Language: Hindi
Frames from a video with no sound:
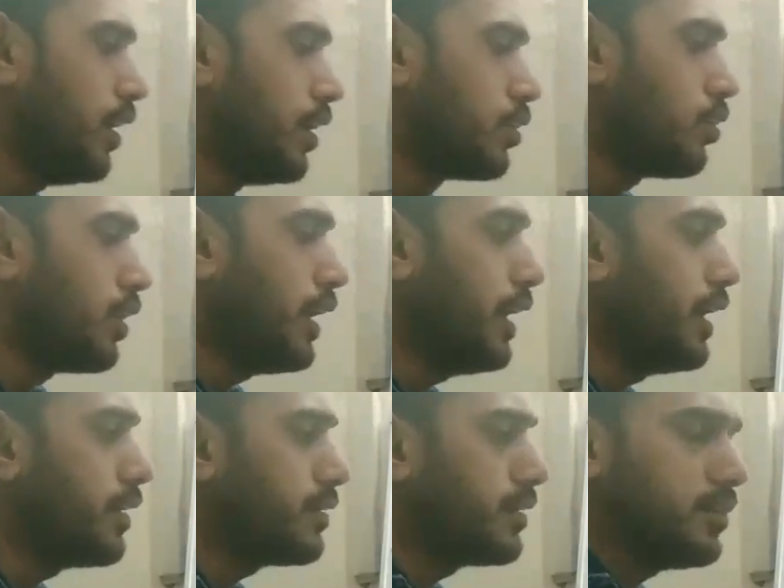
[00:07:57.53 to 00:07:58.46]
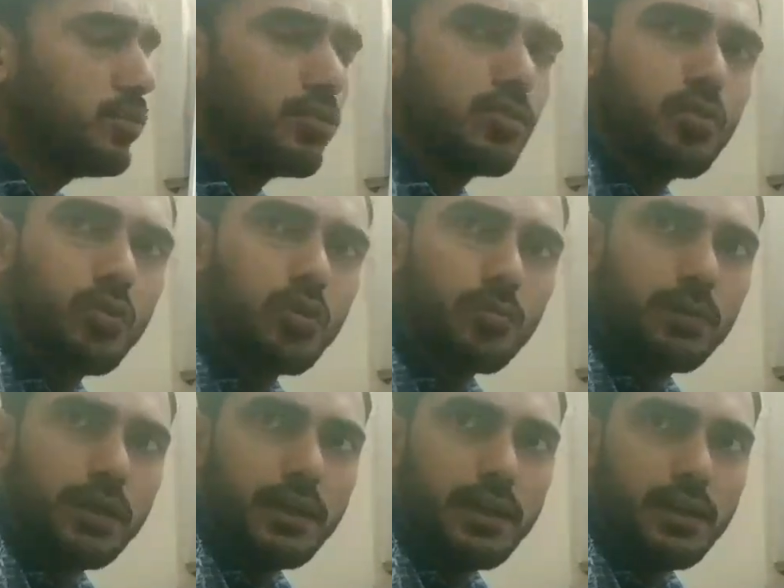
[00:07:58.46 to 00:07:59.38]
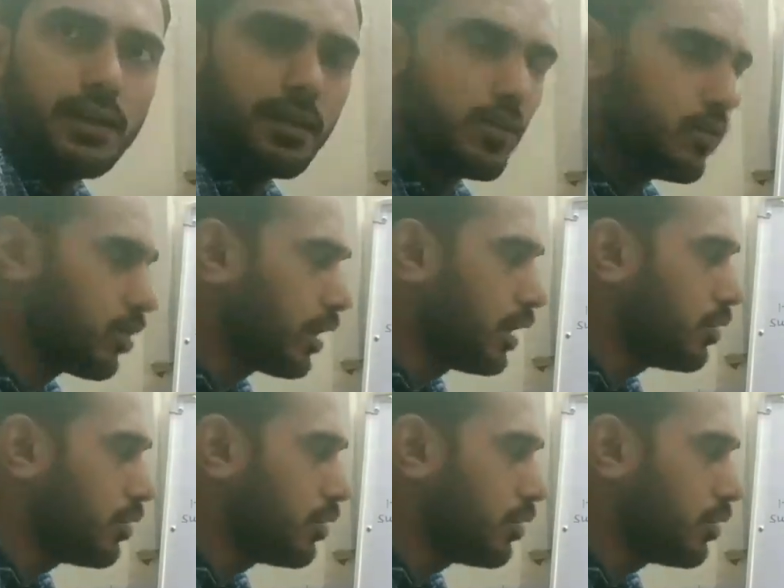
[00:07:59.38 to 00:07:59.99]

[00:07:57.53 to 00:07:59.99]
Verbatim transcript: तो एयर से जो कोर में एंटर हो रहा